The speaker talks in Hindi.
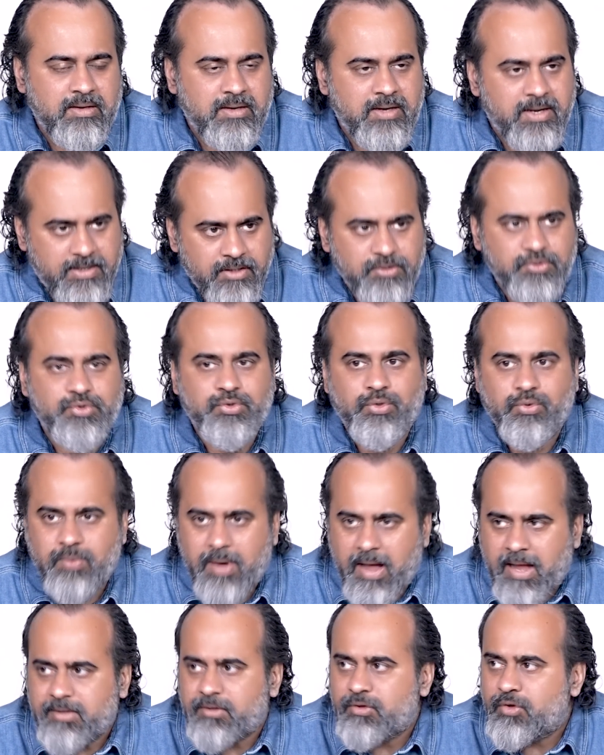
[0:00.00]
लेकिन
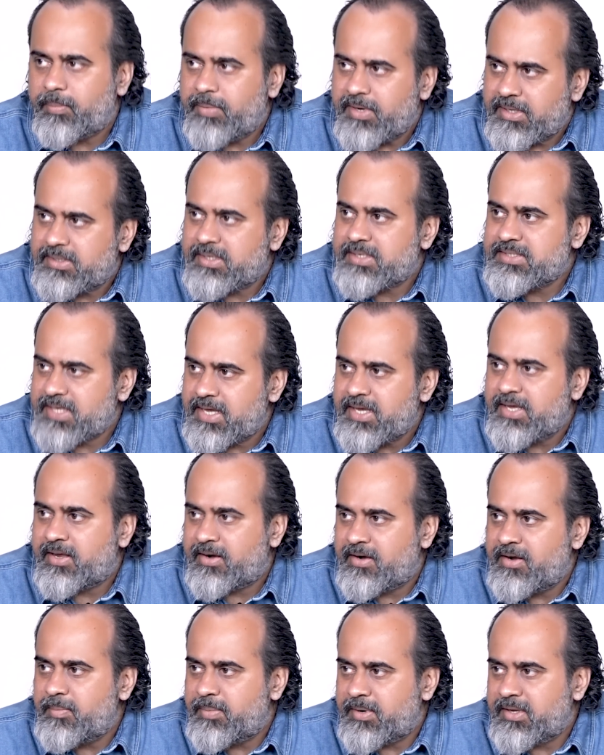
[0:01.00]
शुरुआत तो भीतर से ही
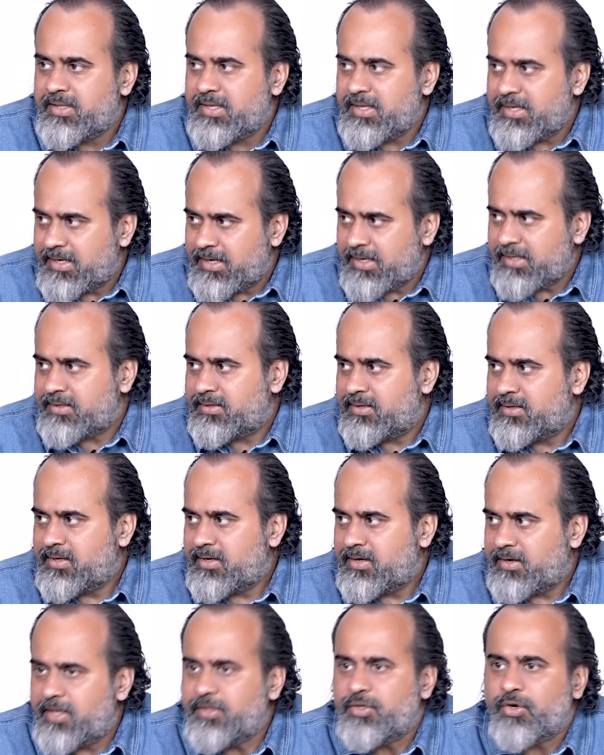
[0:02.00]
करनी पड़ती है ना
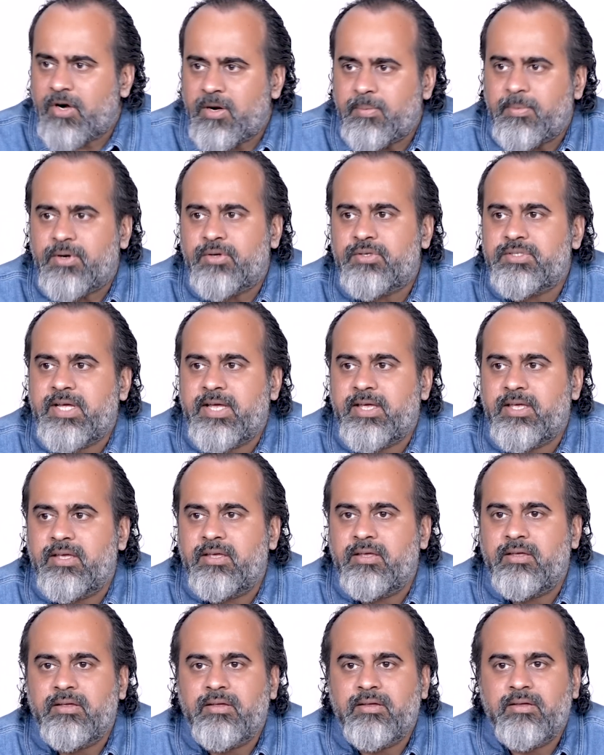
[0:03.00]
नहीं तो गड़बड़ हो
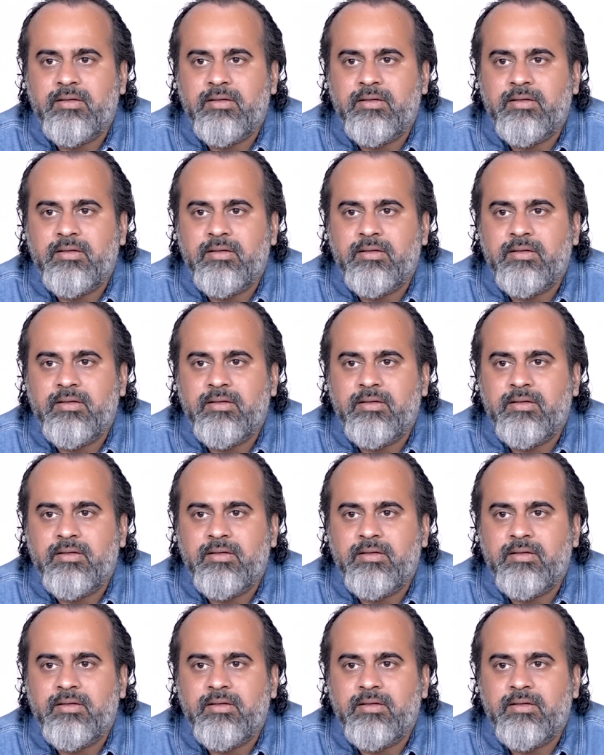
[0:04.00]
जाएगी